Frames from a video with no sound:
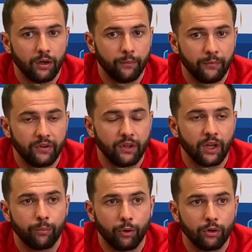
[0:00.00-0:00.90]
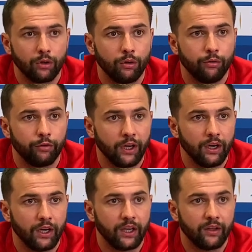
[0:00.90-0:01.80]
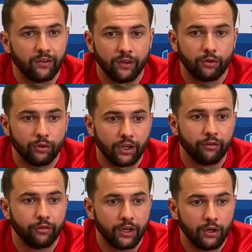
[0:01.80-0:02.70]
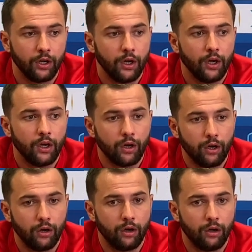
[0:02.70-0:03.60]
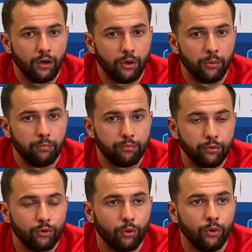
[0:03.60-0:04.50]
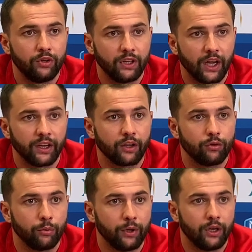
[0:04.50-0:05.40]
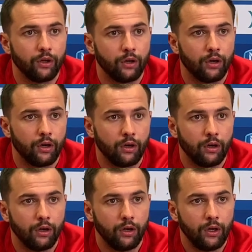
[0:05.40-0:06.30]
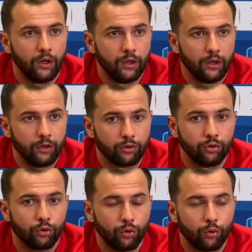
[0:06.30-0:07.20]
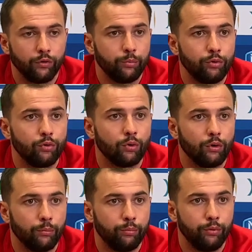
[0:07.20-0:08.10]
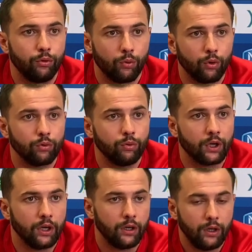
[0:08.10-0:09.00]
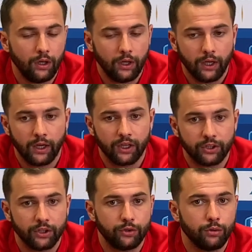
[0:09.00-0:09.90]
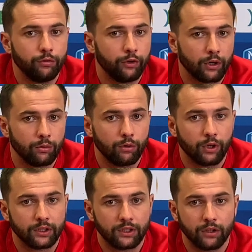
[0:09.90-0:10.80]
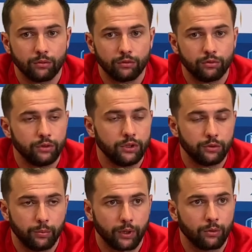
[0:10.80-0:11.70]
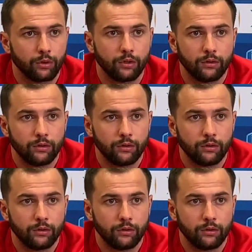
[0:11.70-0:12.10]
mais c'était important de le faire et c'est ce que j'avais pu trop ces dernières semaines, ce que je retrouvais plus, plus trop en tout cas. Et là, j'ai su le faire contre les Stars, donc je suis super content.